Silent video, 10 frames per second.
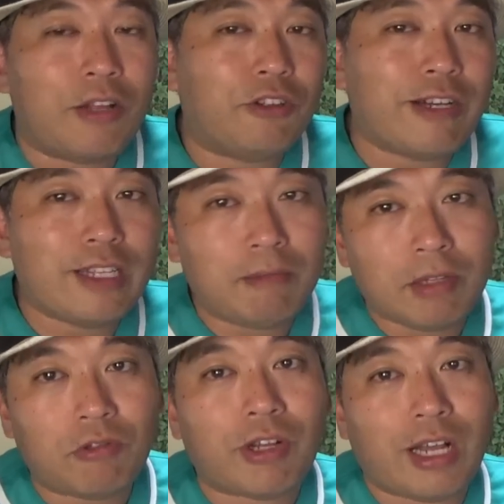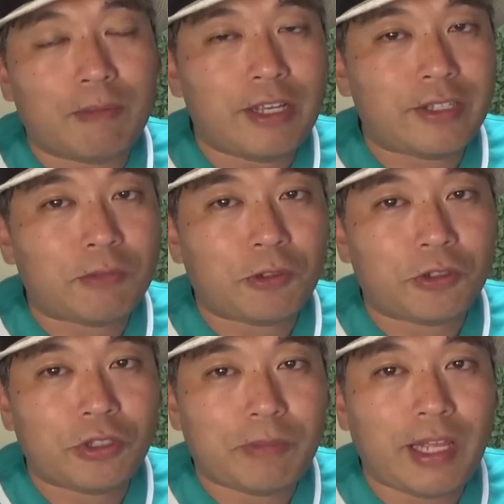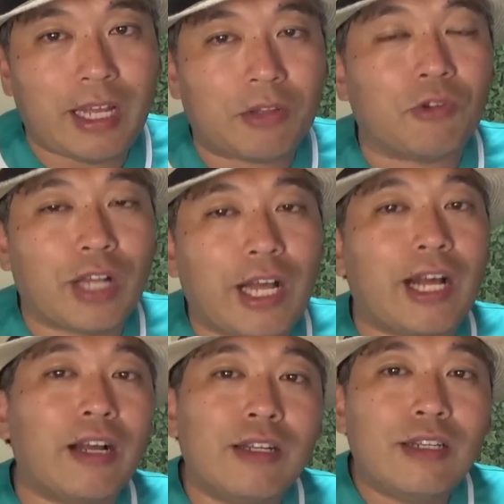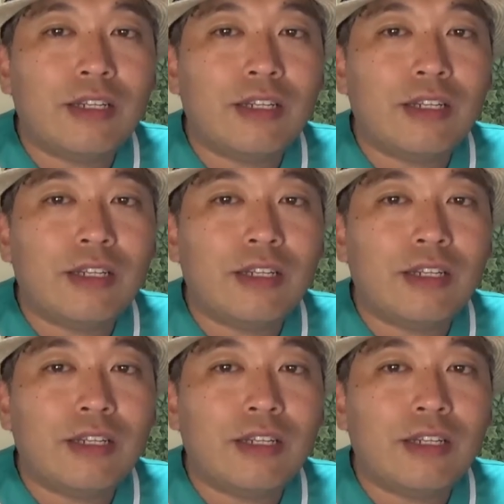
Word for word: あの、ワニマとか、ベースボールベアとか、